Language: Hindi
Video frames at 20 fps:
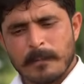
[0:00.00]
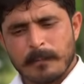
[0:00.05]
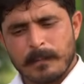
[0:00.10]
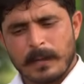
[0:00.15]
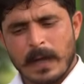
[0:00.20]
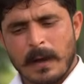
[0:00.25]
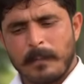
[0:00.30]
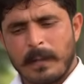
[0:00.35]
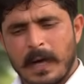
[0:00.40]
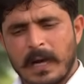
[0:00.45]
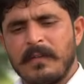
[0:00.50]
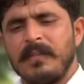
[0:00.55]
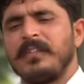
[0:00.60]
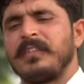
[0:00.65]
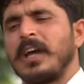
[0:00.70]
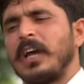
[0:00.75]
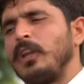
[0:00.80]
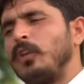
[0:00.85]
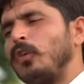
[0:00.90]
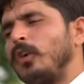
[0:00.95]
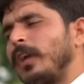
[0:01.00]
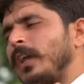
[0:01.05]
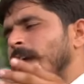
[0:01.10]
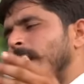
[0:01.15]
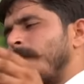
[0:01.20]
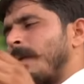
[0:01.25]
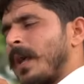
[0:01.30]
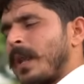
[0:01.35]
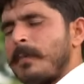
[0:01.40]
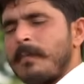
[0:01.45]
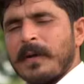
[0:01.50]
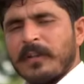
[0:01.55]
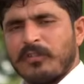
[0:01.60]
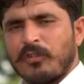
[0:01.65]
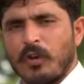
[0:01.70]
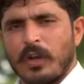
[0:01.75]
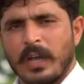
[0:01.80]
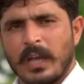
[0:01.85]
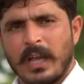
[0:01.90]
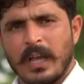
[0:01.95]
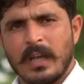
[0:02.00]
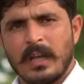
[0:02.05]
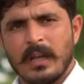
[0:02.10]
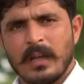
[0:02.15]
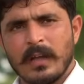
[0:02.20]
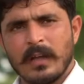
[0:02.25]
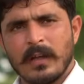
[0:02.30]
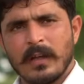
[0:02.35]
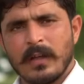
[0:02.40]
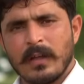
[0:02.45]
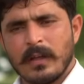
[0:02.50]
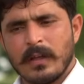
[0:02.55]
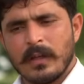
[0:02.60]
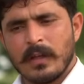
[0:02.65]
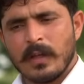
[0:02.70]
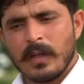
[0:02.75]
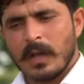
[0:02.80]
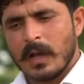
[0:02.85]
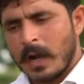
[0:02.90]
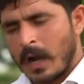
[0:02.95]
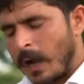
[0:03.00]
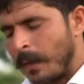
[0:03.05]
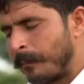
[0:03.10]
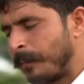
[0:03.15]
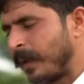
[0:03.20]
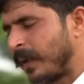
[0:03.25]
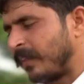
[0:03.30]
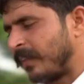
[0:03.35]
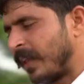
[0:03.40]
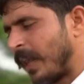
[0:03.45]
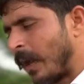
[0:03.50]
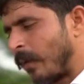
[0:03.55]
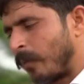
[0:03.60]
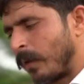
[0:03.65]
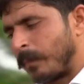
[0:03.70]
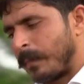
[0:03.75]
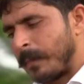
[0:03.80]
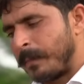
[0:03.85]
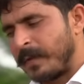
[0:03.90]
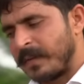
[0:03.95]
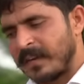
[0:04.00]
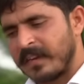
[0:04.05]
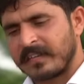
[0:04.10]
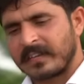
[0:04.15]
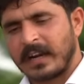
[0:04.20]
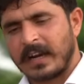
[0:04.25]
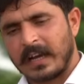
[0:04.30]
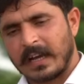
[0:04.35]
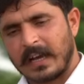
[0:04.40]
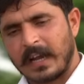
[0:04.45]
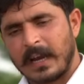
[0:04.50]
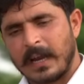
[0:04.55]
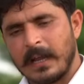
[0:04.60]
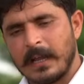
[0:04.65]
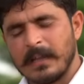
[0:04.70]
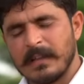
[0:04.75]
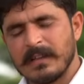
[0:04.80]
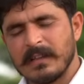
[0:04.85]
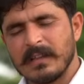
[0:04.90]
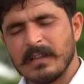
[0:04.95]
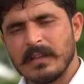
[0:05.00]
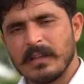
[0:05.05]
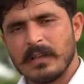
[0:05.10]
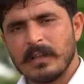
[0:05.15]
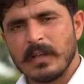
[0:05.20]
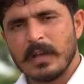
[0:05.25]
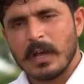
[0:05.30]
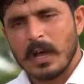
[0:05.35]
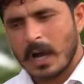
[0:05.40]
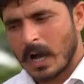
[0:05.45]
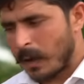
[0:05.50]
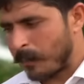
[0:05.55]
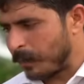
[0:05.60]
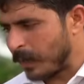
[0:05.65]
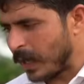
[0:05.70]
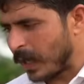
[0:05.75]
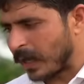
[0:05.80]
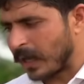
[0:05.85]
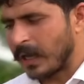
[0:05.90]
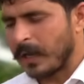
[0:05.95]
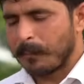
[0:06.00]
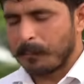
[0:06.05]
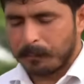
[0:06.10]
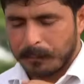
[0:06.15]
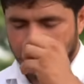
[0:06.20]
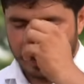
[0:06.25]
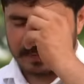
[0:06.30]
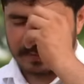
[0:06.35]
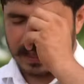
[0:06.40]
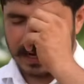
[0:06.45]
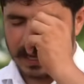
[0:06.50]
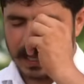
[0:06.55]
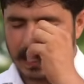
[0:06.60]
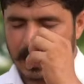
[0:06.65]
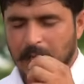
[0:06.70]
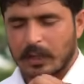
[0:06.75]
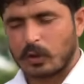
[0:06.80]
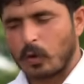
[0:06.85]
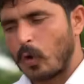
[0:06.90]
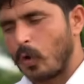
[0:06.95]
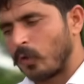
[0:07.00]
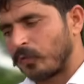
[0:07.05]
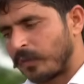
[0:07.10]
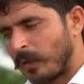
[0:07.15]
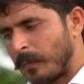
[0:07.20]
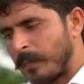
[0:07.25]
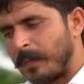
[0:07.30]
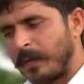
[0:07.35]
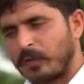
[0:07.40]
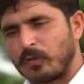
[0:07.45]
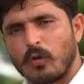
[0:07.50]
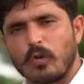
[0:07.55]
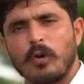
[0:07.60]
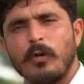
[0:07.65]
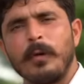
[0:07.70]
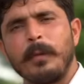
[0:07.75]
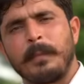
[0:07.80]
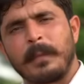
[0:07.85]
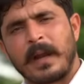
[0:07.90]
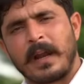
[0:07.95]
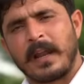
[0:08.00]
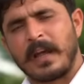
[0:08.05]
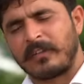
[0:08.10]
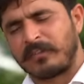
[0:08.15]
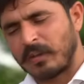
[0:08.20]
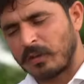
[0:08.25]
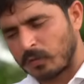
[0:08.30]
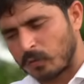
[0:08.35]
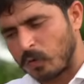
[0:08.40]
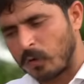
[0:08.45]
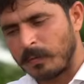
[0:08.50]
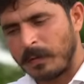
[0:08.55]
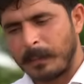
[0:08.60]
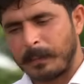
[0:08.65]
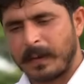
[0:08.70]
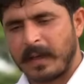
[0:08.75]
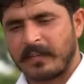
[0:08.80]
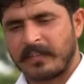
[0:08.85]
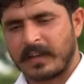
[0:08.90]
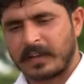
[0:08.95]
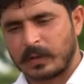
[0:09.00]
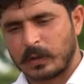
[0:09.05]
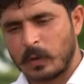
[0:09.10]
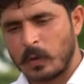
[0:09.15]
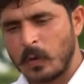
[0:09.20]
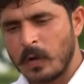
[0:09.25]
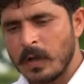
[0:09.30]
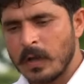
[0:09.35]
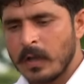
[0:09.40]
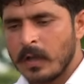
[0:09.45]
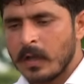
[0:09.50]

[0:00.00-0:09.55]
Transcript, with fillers: भी हमारी भी शादी होगी हमारे बच्चे होंगे हम भी किसी लेवल पे बिजनेस खड़ा कर लें हम भी अगर पैसा रहेगा तो सभी बच्चों को भी पढ़ाना अच्छे स्कूल में पढ़ा सकते हो